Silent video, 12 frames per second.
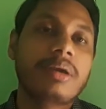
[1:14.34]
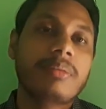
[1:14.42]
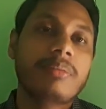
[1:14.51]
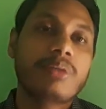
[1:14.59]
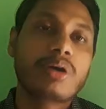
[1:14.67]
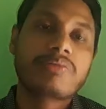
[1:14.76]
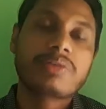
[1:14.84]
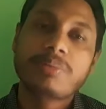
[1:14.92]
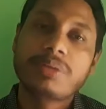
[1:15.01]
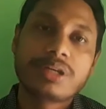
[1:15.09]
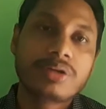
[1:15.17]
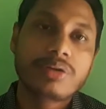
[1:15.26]
বরফটা
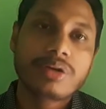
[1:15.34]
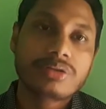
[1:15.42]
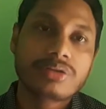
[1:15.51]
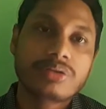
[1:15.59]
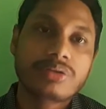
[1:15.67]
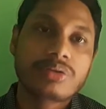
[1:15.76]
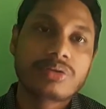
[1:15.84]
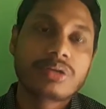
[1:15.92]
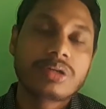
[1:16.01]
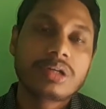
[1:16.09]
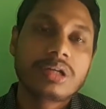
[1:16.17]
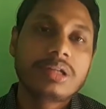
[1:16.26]
বিক্রি করার জন্য
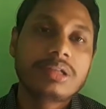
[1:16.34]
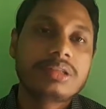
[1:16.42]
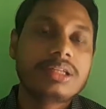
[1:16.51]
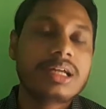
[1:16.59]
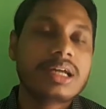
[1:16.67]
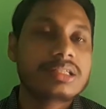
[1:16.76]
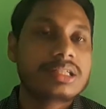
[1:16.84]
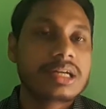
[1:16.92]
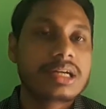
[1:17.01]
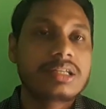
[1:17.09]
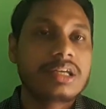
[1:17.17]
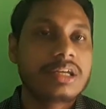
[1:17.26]
তিন হাজার টাকা
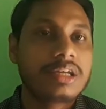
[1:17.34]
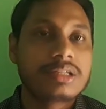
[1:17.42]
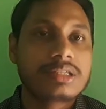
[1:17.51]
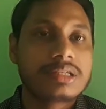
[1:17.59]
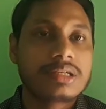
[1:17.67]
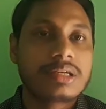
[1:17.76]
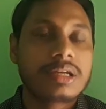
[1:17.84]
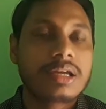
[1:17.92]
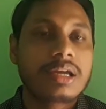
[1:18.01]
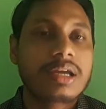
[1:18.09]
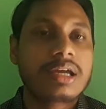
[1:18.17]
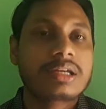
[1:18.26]
দিয়ে কিনেছে
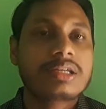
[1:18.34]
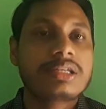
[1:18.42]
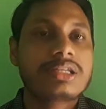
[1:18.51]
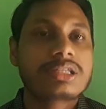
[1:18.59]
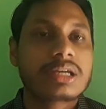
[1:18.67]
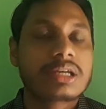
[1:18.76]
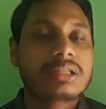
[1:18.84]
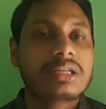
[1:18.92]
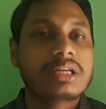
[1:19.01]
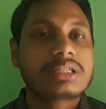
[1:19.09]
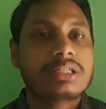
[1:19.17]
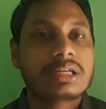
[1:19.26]
অ্যাটলিস্ট তাকে তিন
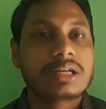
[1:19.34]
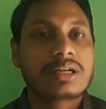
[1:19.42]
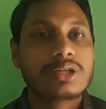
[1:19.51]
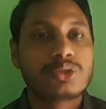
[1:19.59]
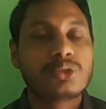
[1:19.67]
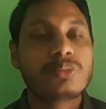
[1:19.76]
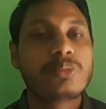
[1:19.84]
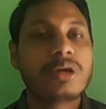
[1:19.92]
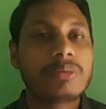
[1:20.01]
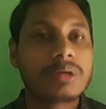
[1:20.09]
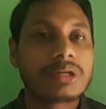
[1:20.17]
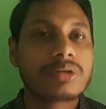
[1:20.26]
হাজার টাকার কিছু উপরে
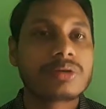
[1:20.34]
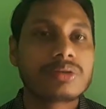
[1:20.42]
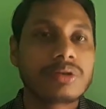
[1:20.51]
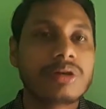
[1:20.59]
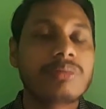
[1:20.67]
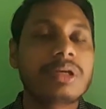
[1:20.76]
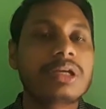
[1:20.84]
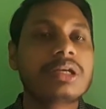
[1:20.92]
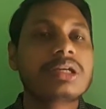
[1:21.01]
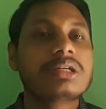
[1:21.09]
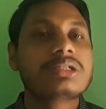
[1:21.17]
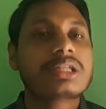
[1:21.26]
বিক্রি করতে হবে
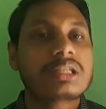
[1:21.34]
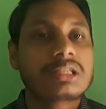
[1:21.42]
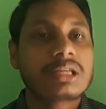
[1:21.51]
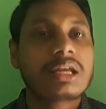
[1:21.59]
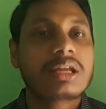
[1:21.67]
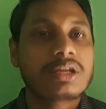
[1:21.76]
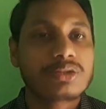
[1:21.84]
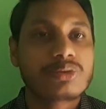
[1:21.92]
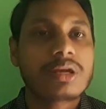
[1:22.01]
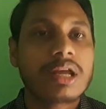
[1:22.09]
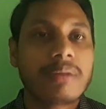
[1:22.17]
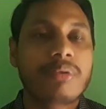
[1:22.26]
যাতে তার কিছু
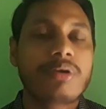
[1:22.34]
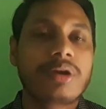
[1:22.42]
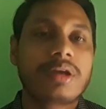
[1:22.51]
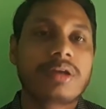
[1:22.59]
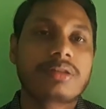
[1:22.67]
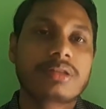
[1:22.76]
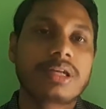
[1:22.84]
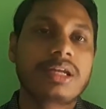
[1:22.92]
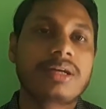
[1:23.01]
লাভ হয় তাই না